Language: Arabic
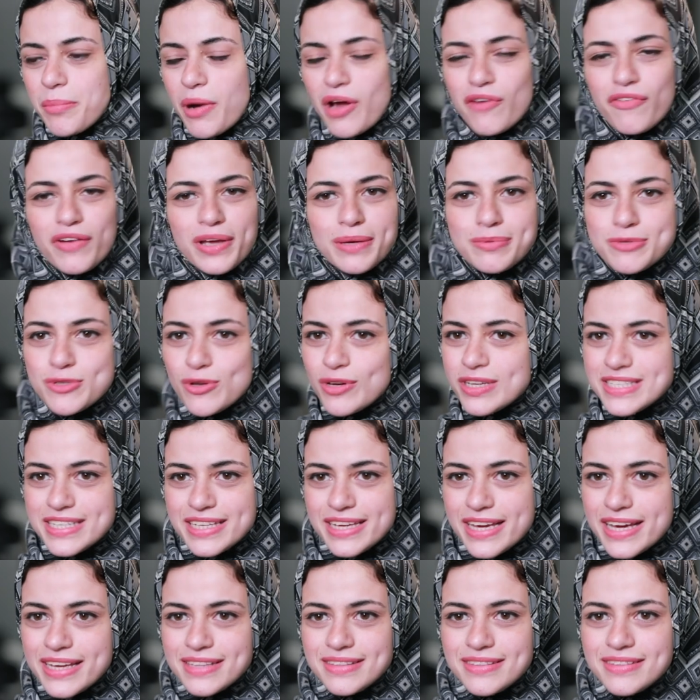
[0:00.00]
بعرف اجيب
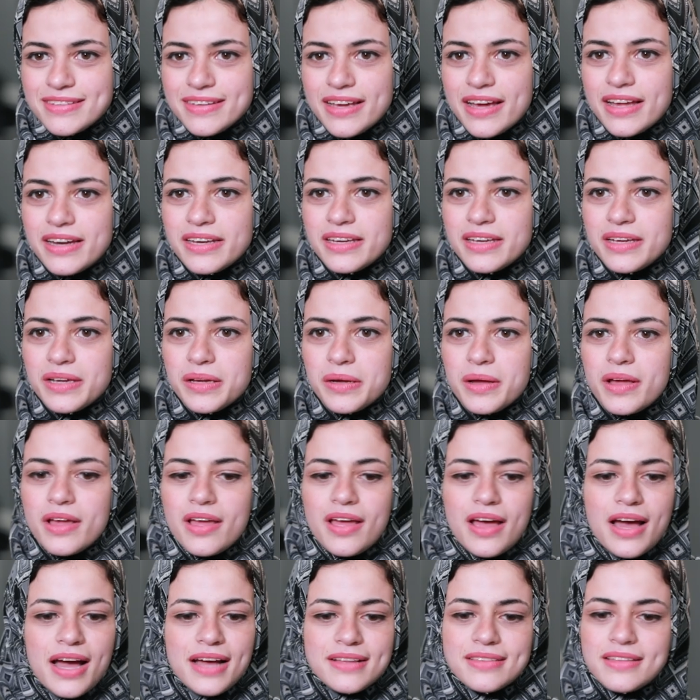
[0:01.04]
ثلاثيات يعني
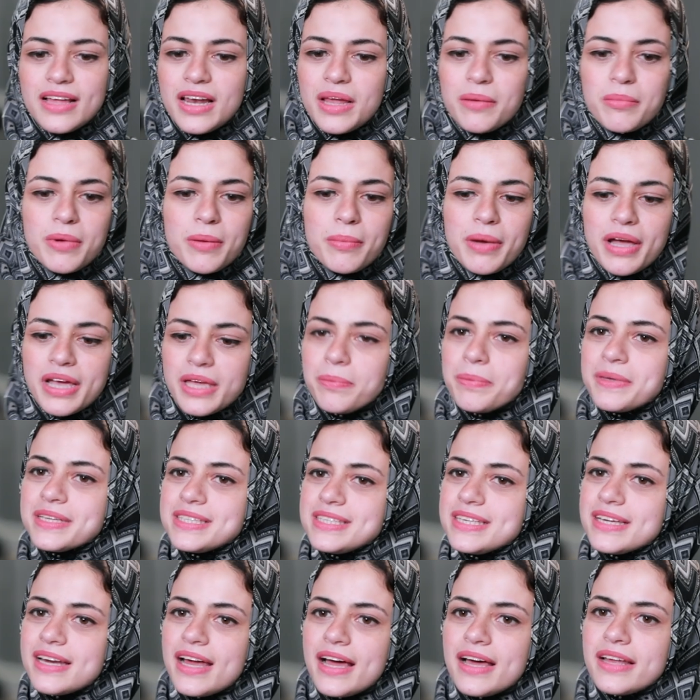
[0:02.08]
حتى لما بغيب
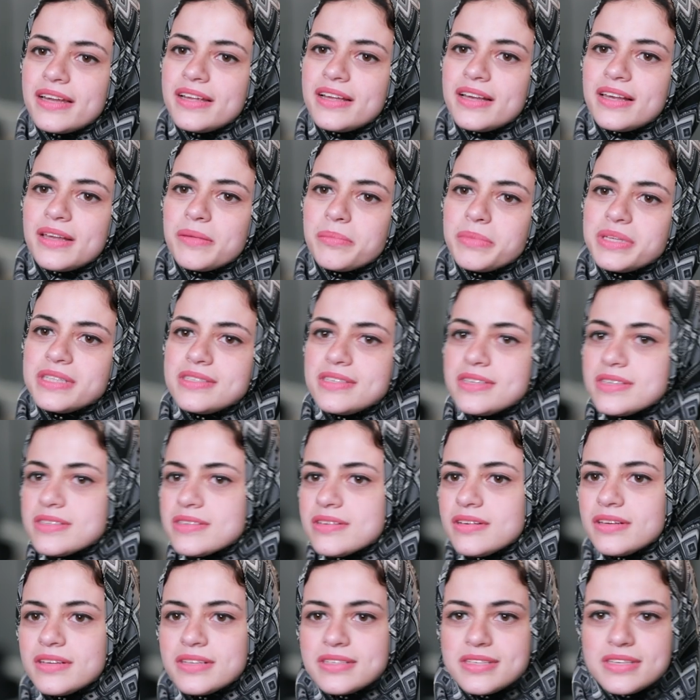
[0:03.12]
كتير عن من
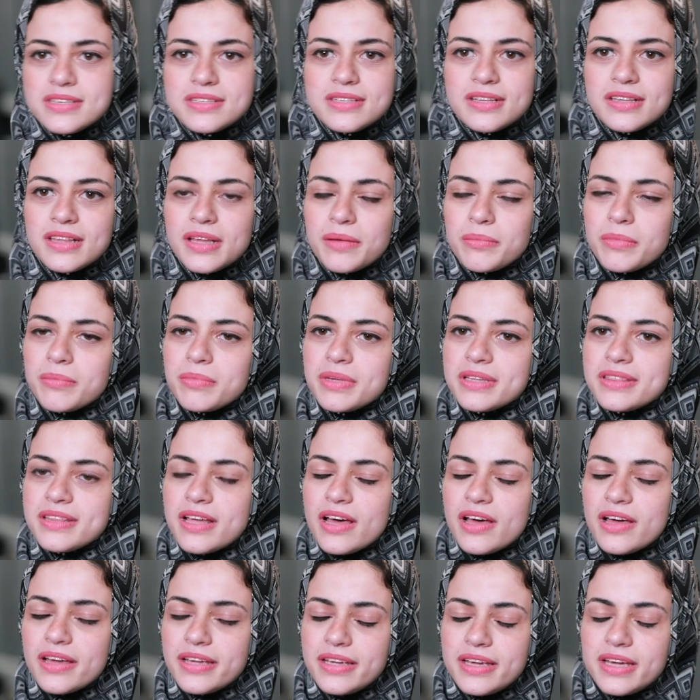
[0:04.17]
سيزون لسيزون لما بنت
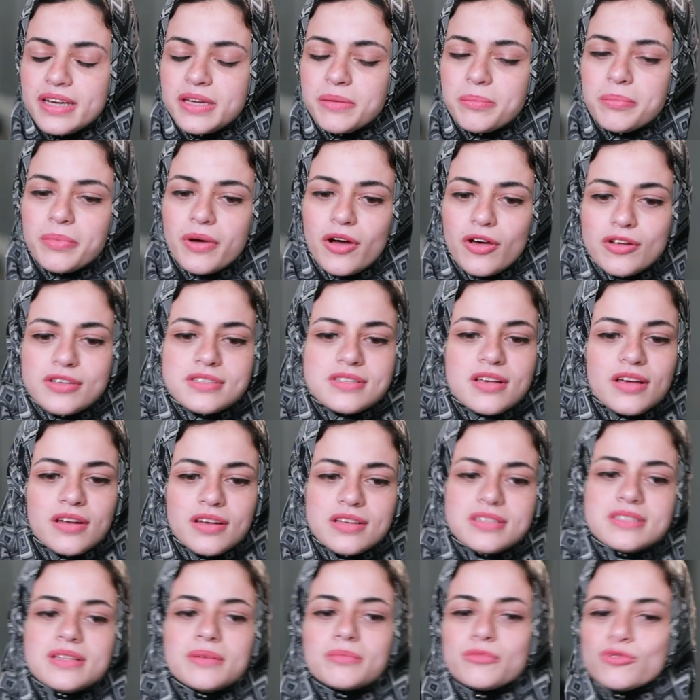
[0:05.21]
يعني خلاص
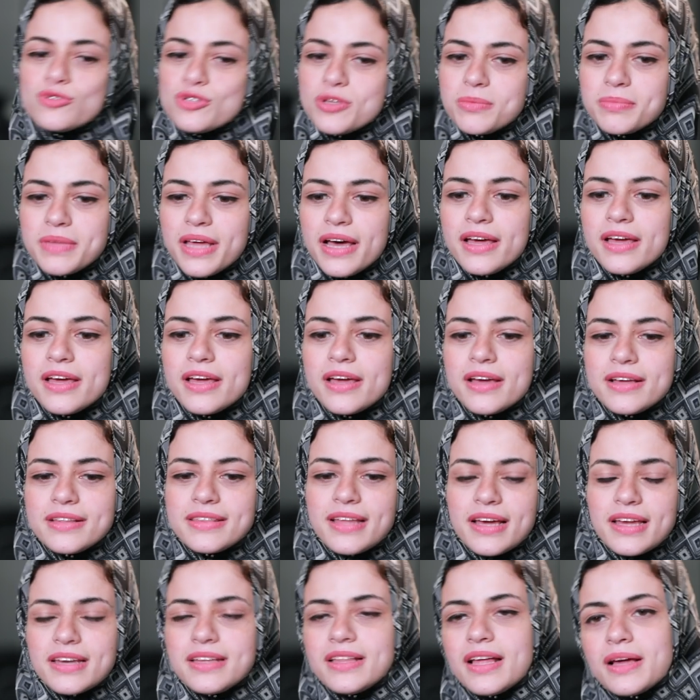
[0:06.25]
خلصنا الموسم ده
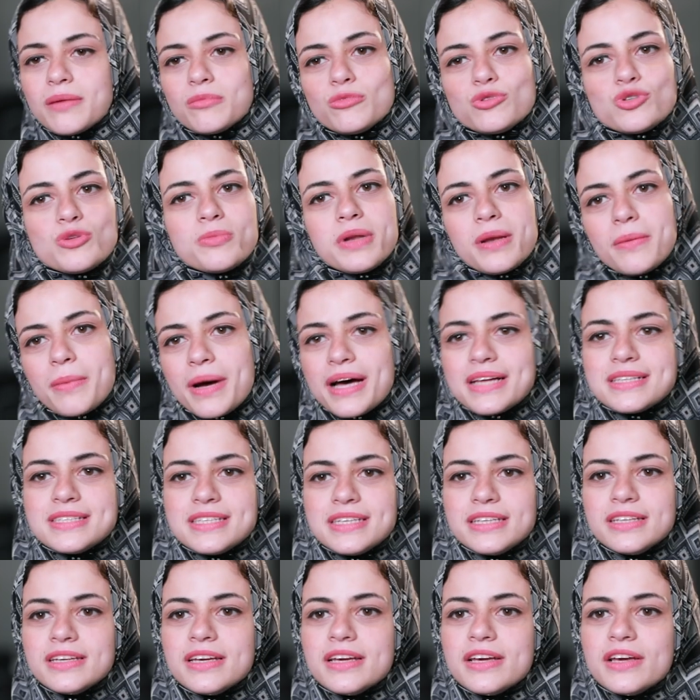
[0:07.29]
داخلين على الموسم اللي
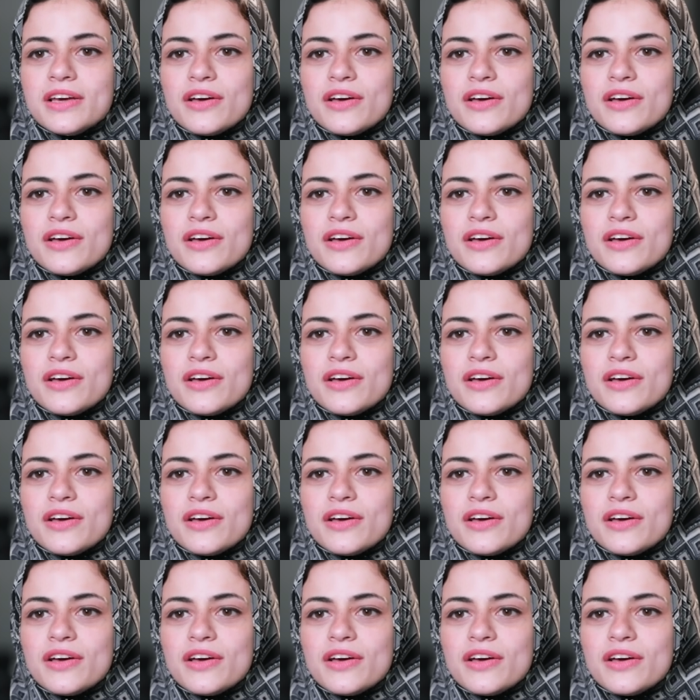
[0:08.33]
بعديه